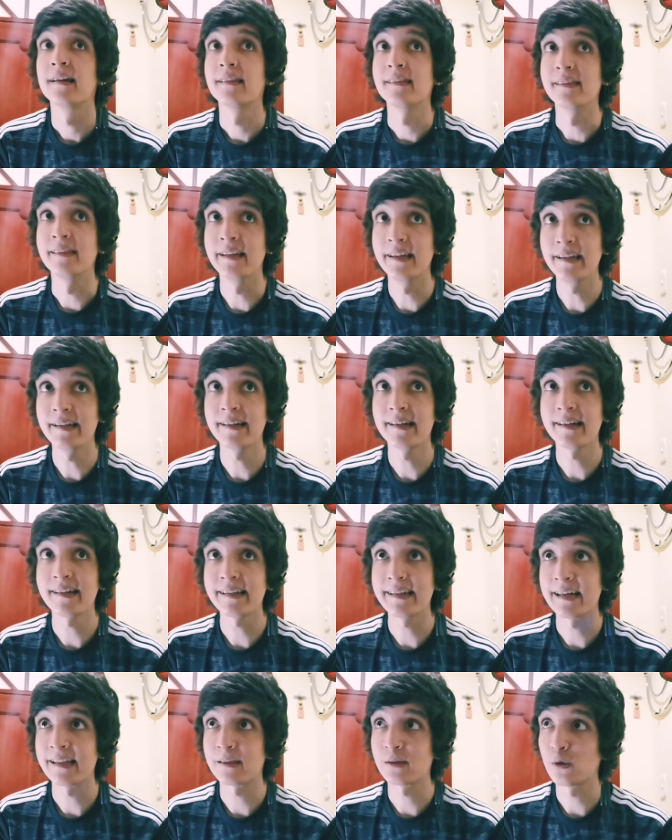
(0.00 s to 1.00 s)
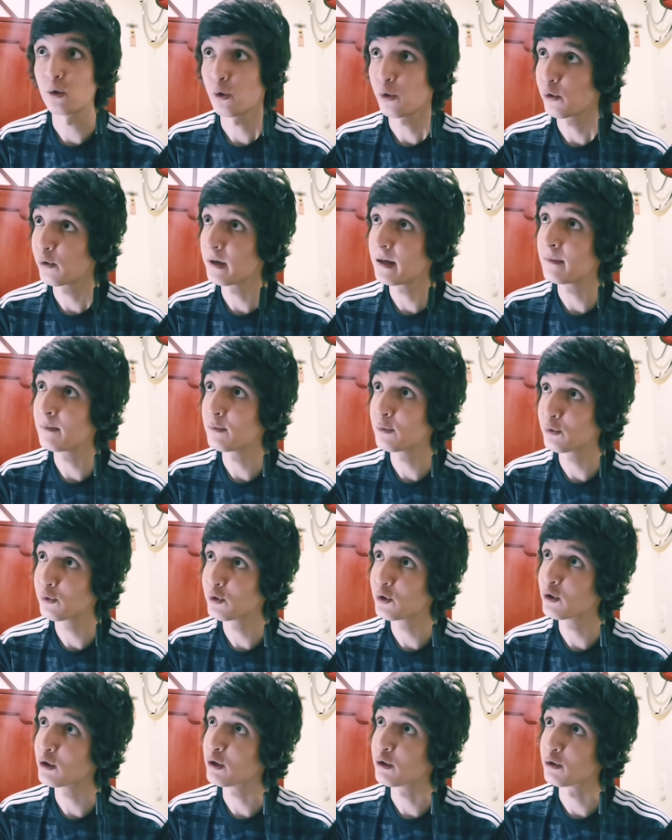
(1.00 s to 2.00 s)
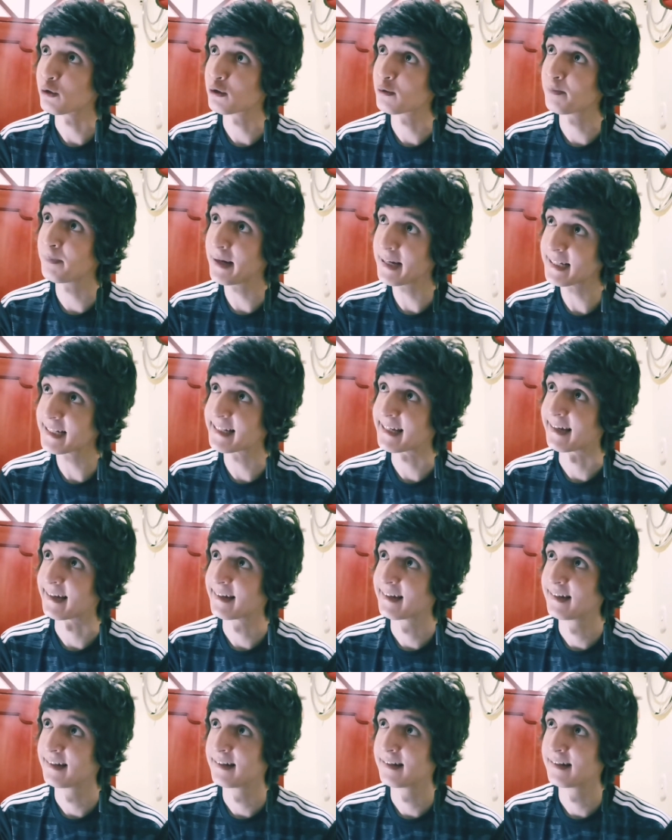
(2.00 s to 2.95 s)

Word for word: Dije que a todo el mundo nos pasa.